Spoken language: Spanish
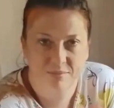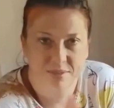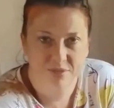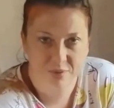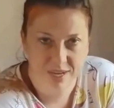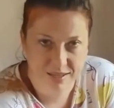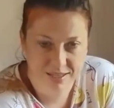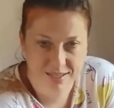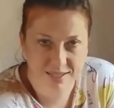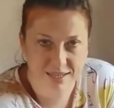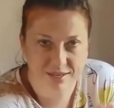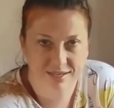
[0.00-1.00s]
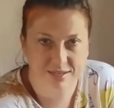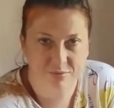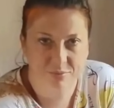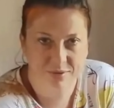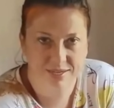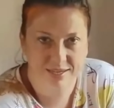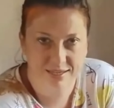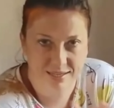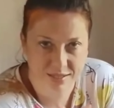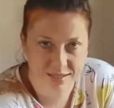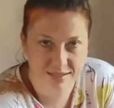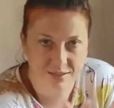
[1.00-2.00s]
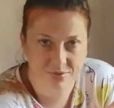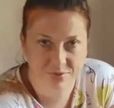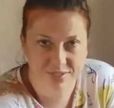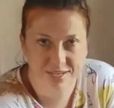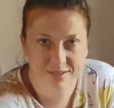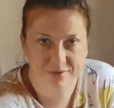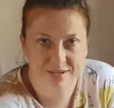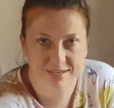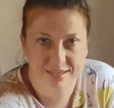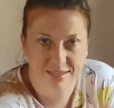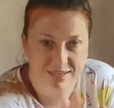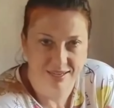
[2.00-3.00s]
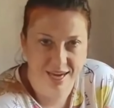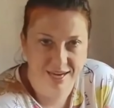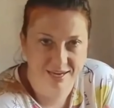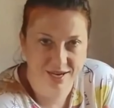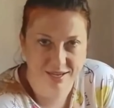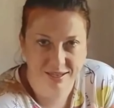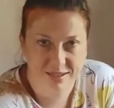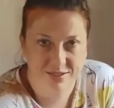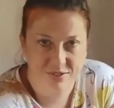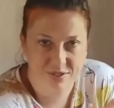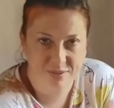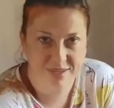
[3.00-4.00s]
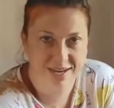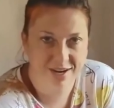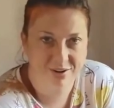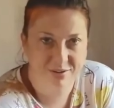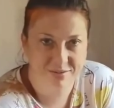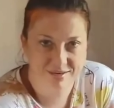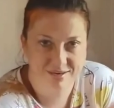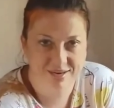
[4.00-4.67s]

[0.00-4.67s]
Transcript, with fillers: Me suelen decir que debo pedirles que se suscriban y den like al inicio del video,